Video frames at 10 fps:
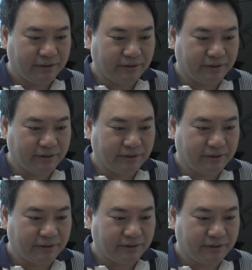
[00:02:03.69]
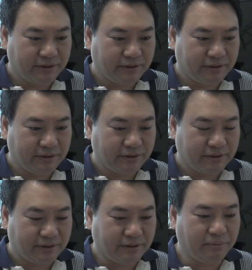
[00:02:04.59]
예.
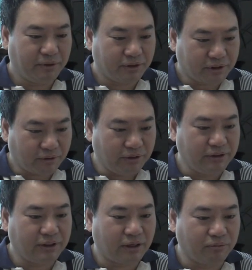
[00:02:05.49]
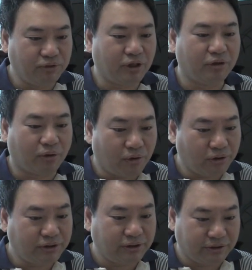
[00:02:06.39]
그러면서 자꾸 인생의 문제가 더
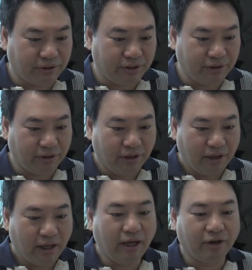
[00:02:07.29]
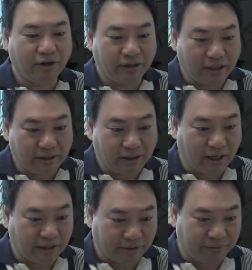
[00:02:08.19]
커지는 거예요. 해결이 되는 게
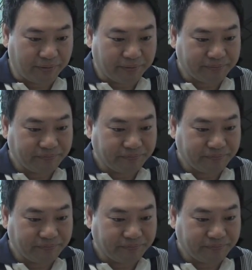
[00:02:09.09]
아니고.